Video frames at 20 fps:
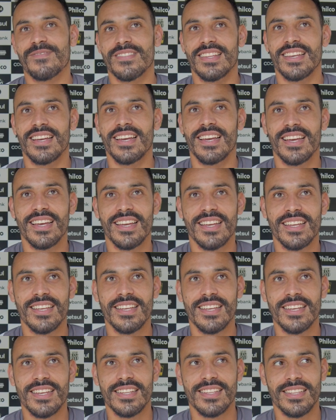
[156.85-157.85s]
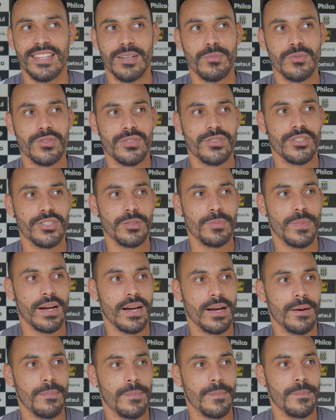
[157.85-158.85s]
É, temos hoje
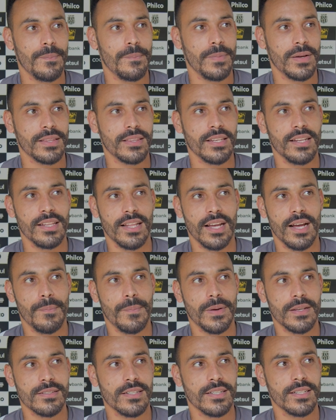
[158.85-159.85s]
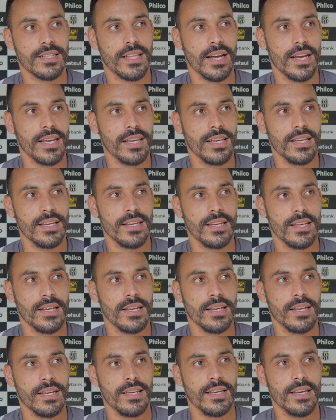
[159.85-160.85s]
para treinar, para acertar e
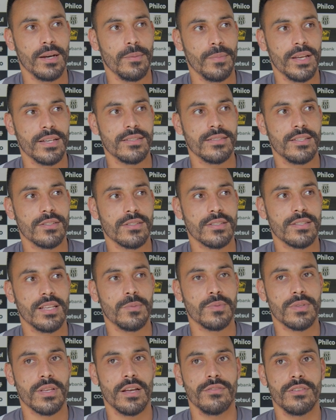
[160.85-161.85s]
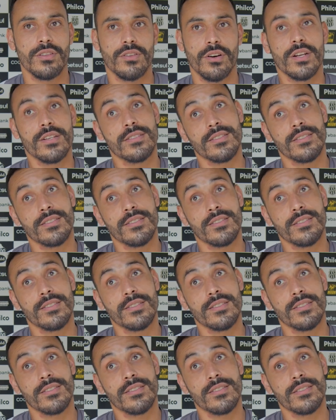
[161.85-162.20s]
amanhã, se Deus quiser, buscar a vitória.